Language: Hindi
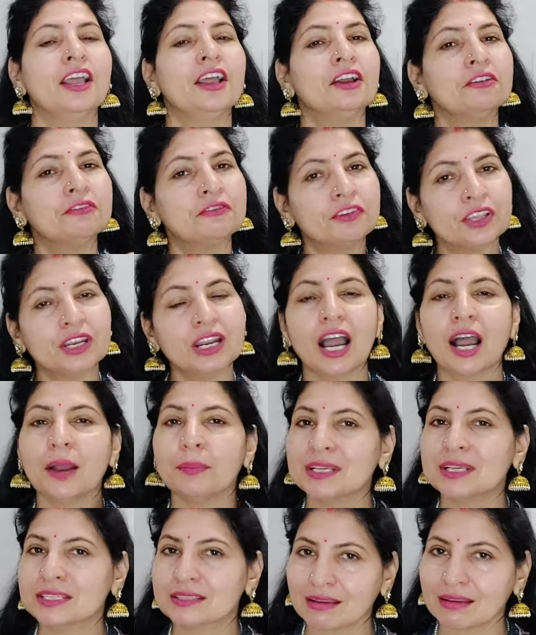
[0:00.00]
फिर आप
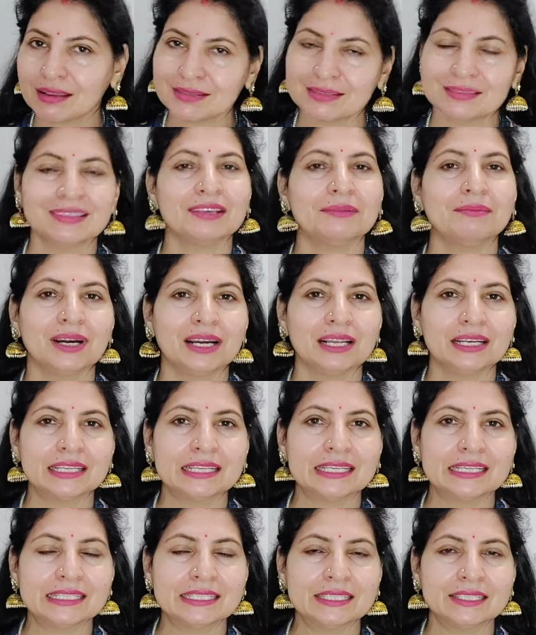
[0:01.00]
इसका इस्तेमाल
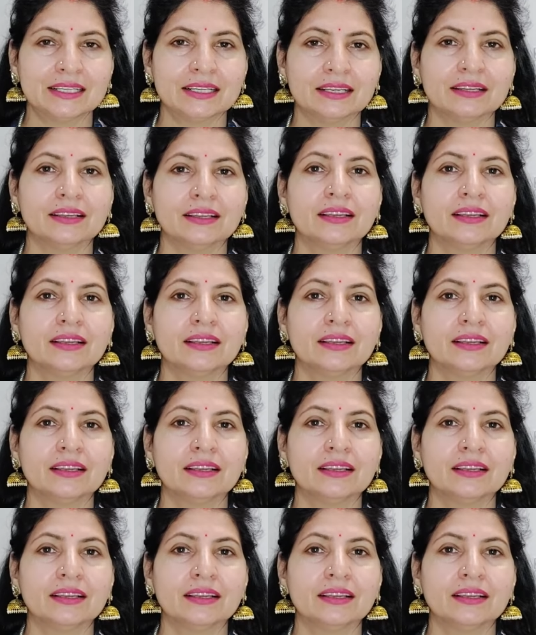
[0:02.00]
कीजिए